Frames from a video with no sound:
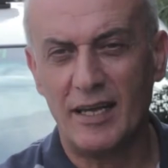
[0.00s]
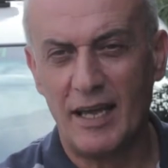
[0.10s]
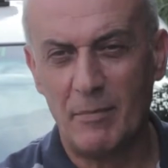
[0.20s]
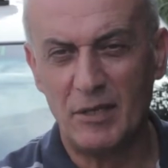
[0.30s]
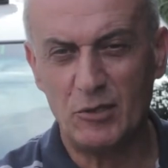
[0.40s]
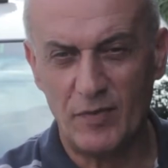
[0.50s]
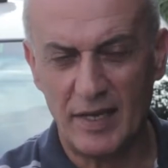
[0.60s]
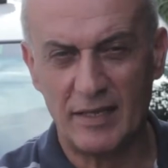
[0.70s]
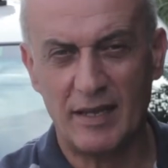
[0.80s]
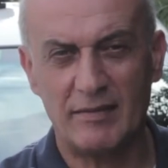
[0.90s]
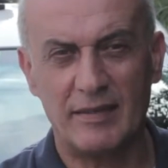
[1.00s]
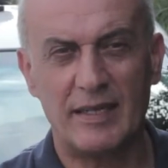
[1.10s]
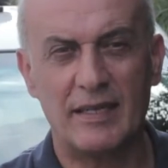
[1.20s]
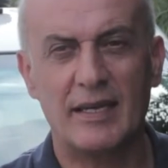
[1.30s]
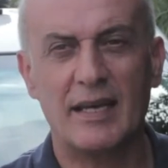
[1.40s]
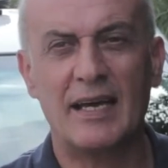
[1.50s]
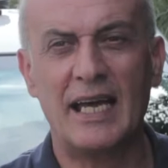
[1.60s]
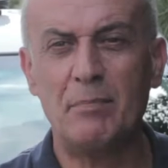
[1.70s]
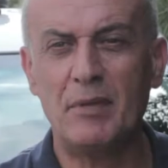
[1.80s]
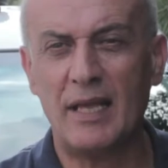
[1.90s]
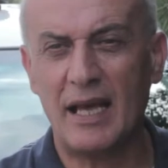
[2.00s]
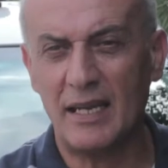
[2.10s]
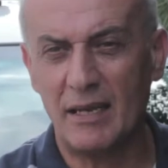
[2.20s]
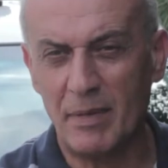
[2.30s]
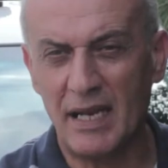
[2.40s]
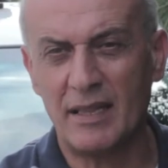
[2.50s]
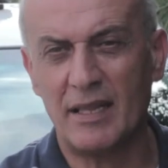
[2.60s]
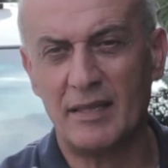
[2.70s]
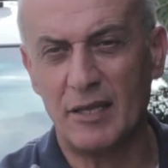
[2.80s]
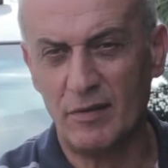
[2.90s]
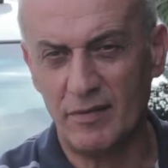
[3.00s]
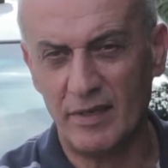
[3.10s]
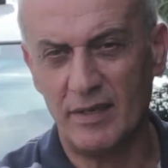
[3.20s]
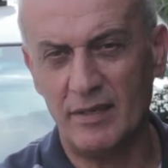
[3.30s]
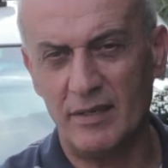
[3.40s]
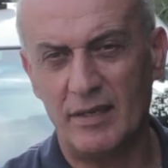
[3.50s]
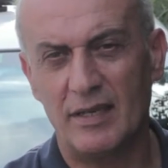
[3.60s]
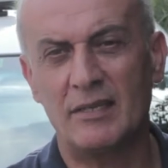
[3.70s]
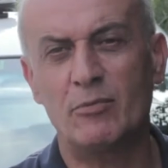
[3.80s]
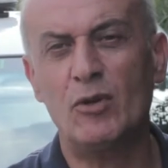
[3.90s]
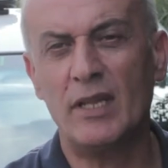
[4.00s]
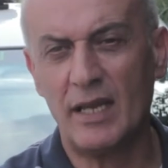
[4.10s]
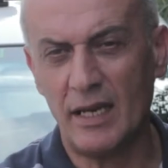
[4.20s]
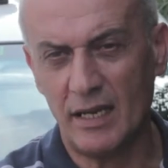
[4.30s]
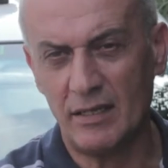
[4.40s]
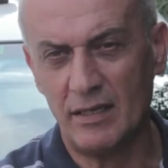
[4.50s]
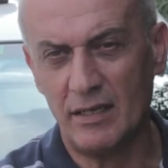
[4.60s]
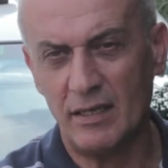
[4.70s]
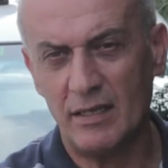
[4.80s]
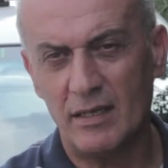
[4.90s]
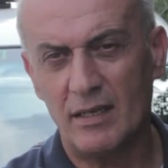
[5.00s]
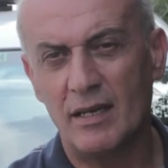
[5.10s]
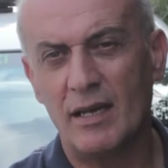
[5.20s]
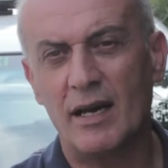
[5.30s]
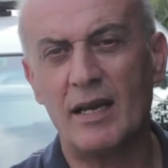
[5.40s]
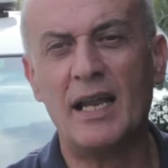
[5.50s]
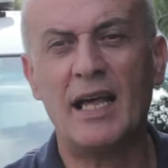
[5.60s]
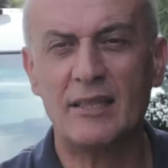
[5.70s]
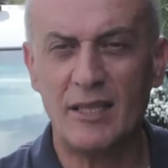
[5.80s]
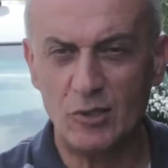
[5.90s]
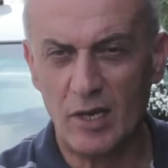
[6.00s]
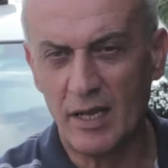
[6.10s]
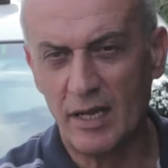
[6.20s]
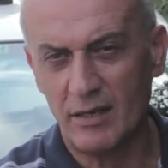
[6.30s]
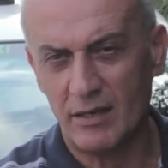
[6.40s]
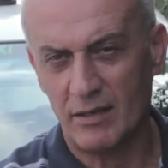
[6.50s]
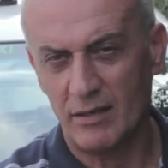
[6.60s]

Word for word: حبيت شوفير تاكسي غايبتي عن البلد 13 سنه الزبون اللي كان عندي راح لعند نجار غيري